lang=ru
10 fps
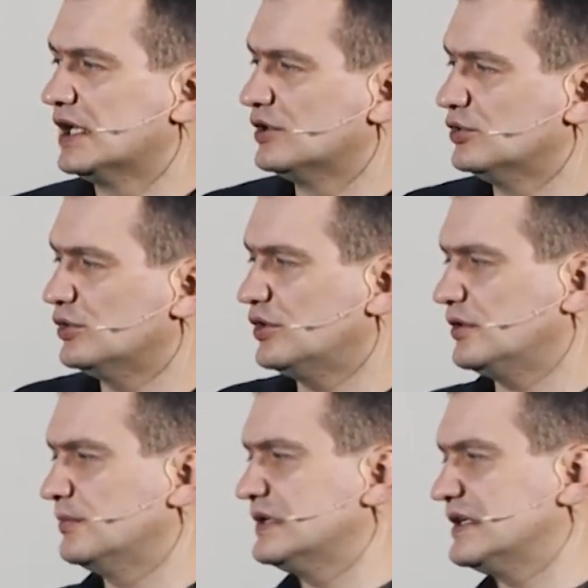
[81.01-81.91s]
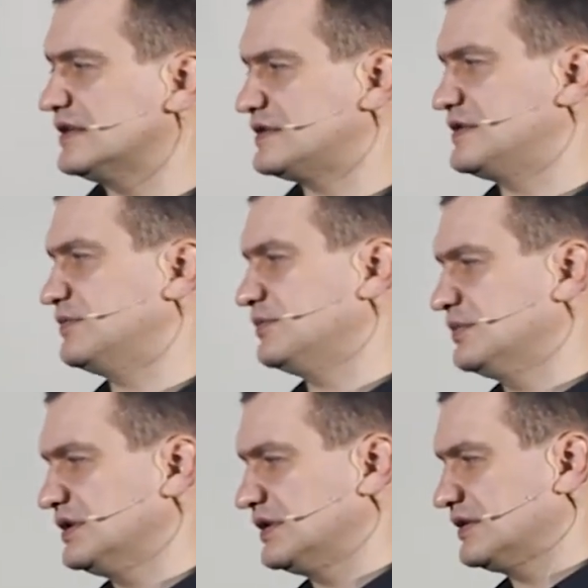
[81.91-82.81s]
Но мы,
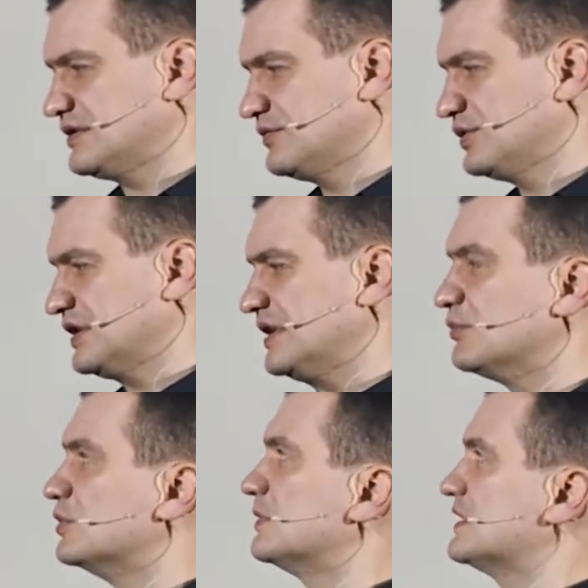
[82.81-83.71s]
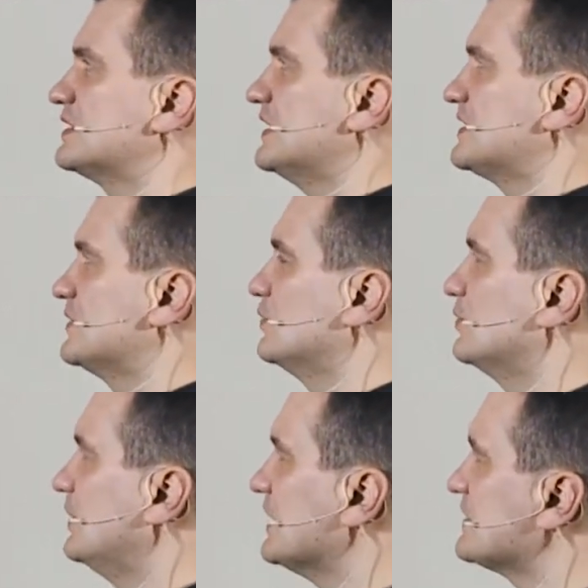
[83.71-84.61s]
мы сегодня не будем касаться,
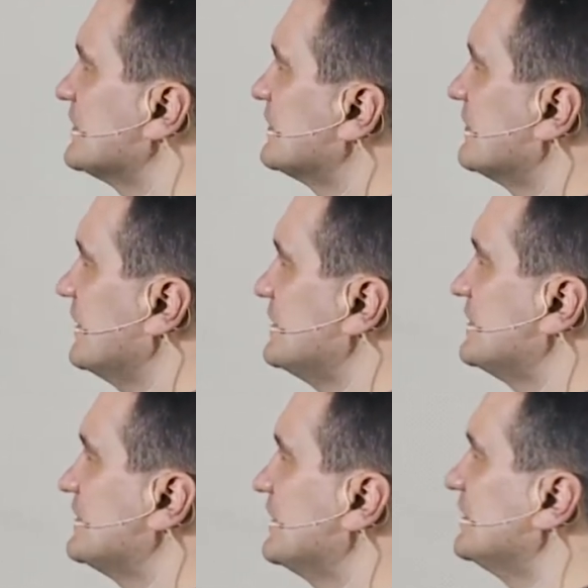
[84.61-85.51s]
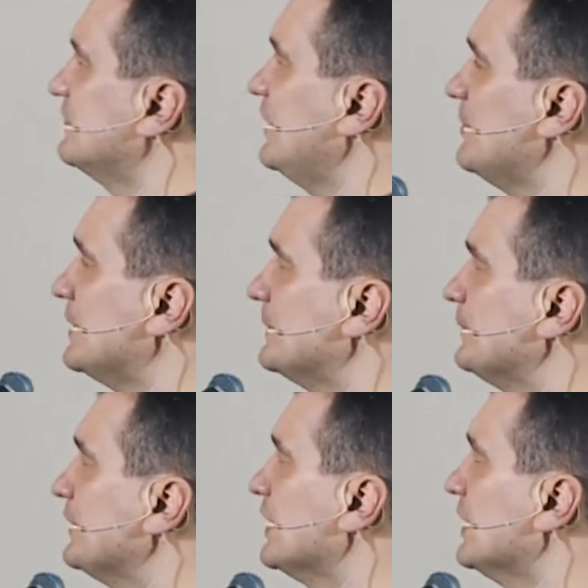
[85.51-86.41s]
углубляться, тратить на это время –
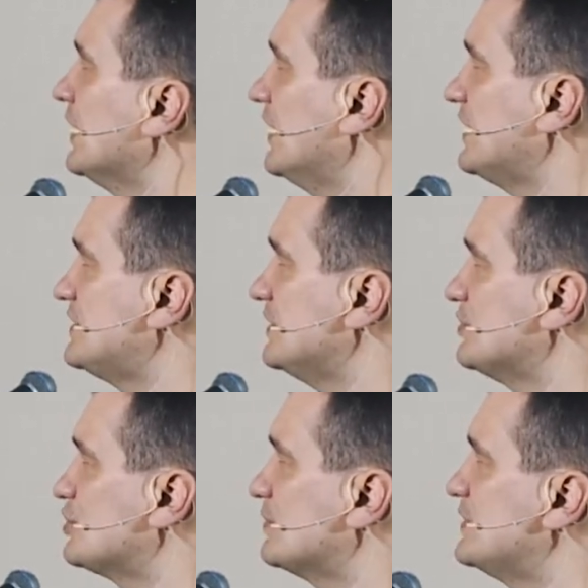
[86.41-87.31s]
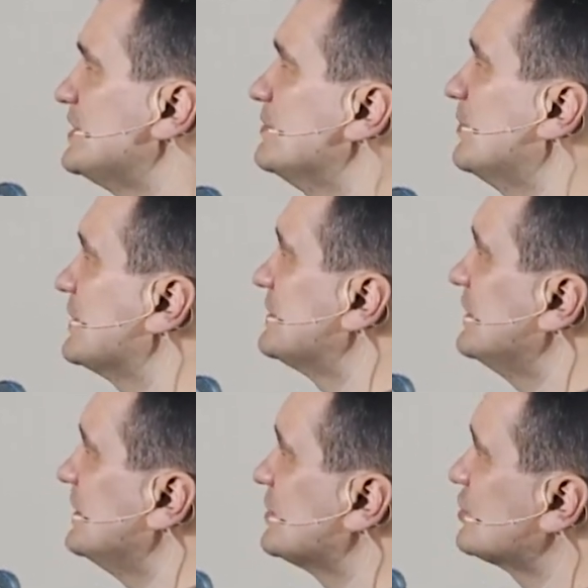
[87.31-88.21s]
я хотел бы, чтобы здесь мы
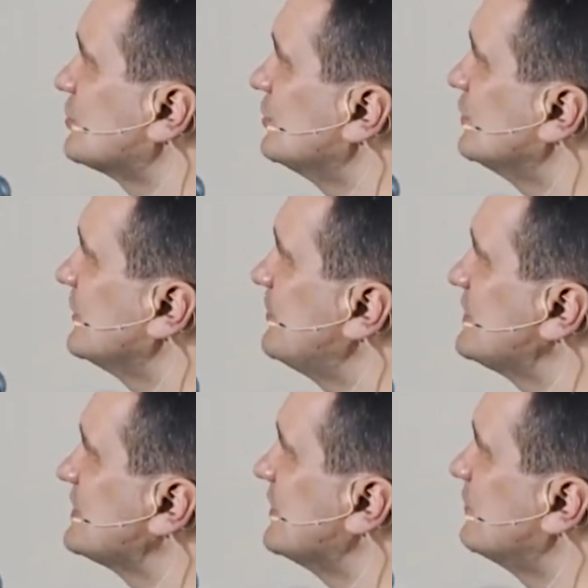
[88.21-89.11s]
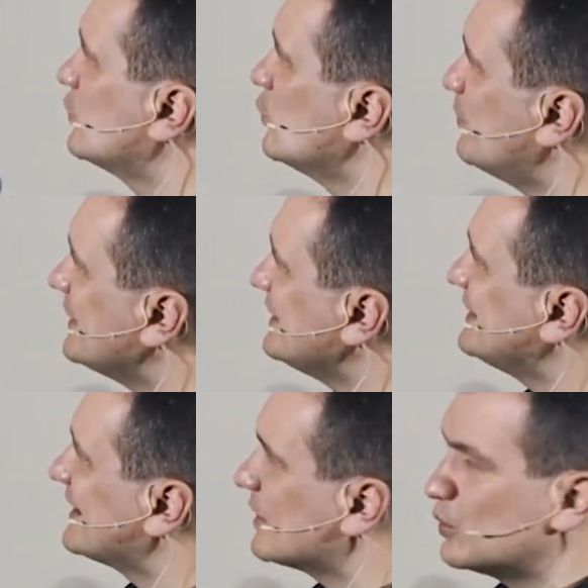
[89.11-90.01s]
обратили, что написано «Вы куплены
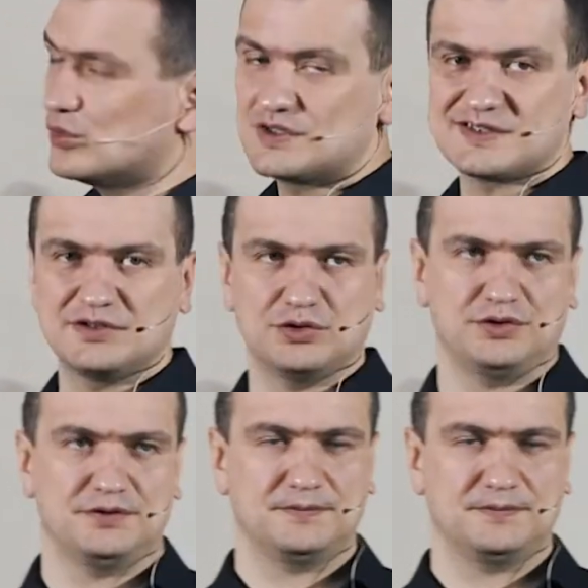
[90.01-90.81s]
дорогой ценой».